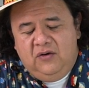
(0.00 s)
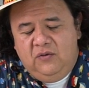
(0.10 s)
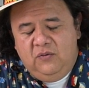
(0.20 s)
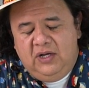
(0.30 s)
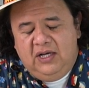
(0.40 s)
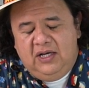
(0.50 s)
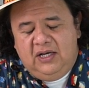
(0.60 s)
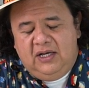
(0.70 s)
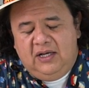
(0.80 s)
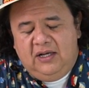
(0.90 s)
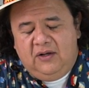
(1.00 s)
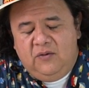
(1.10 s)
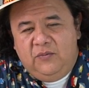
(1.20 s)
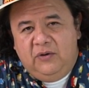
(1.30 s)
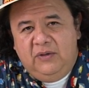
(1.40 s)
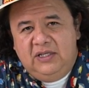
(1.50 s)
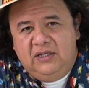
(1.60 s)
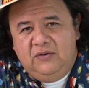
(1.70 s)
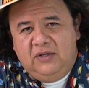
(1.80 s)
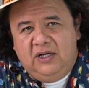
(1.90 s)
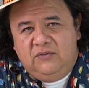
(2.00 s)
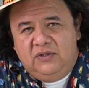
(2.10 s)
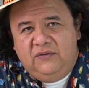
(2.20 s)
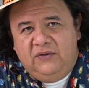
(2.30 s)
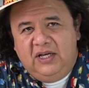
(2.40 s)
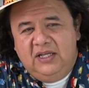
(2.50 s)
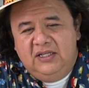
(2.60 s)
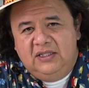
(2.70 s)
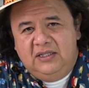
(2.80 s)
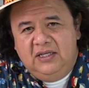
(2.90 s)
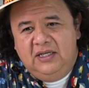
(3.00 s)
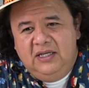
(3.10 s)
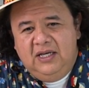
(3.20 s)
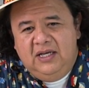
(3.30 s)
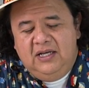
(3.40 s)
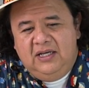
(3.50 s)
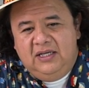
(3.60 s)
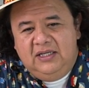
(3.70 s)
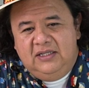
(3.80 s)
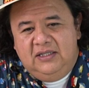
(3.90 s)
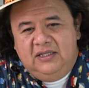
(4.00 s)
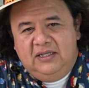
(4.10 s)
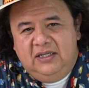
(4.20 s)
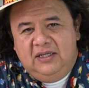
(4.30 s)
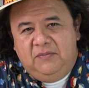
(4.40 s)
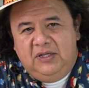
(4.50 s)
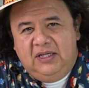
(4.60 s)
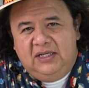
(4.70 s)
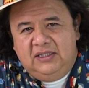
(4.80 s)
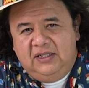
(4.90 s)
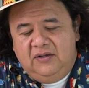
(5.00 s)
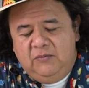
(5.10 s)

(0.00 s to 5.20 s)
nunca comprobadas y nunca justificadas de este, pederastia.